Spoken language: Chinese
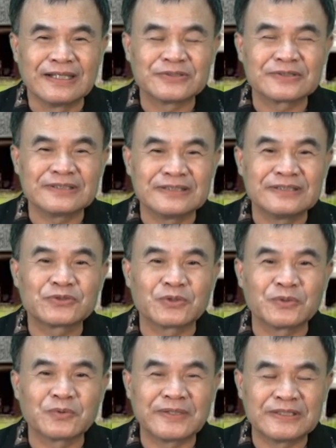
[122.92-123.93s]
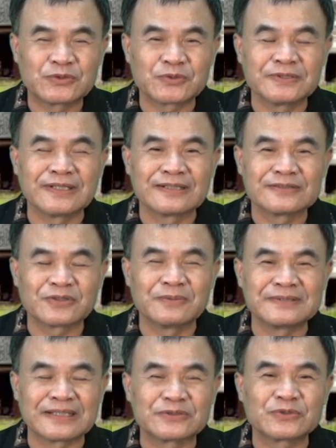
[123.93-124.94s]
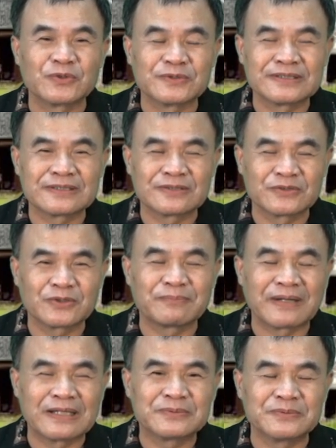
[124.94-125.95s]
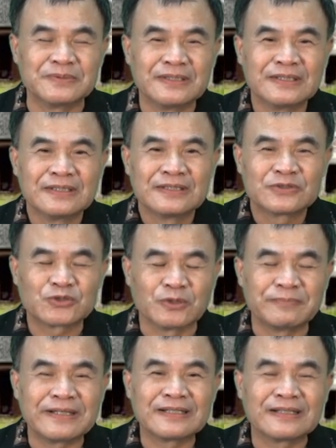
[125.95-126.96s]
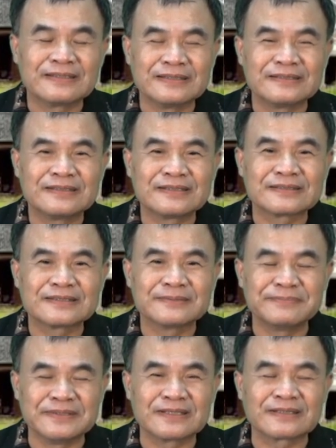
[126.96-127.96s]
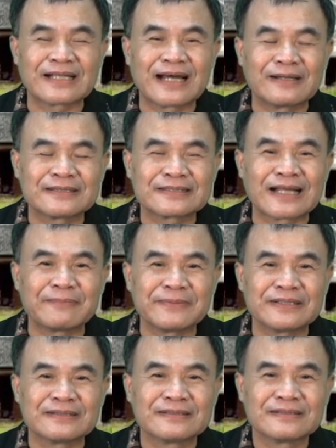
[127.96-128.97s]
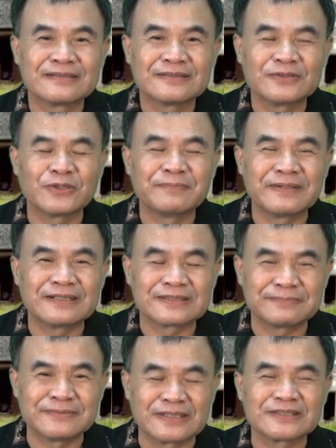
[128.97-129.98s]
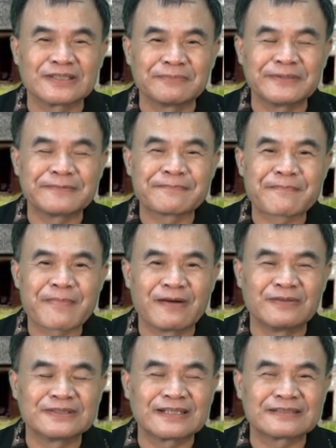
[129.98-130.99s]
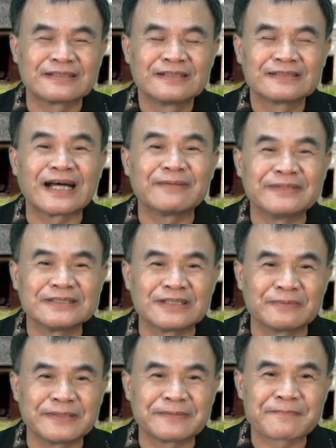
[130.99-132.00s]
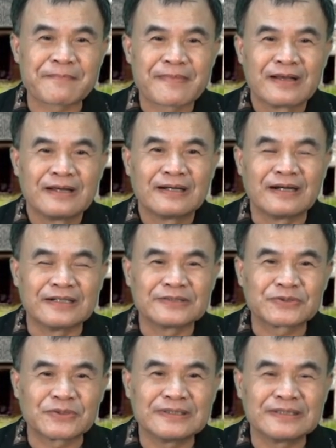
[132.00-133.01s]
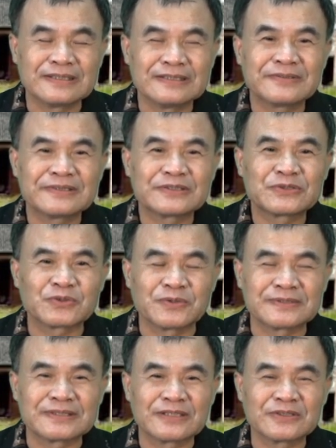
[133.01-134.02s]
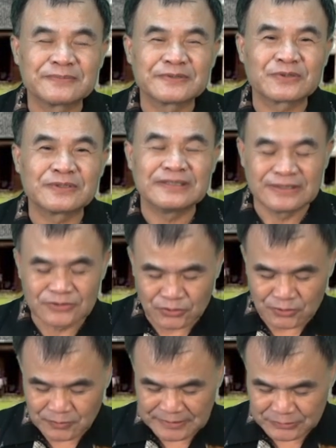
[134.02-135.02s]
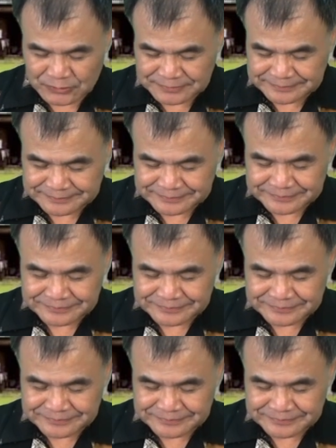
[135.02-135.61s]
也就是以左为尊呢，所以我们讲左青龙右白虎，左边呢一定是比较大大边。右边呢是比较小边，我们叫大边小边，呃，所以呢，因为是左招，我们说以左为尊，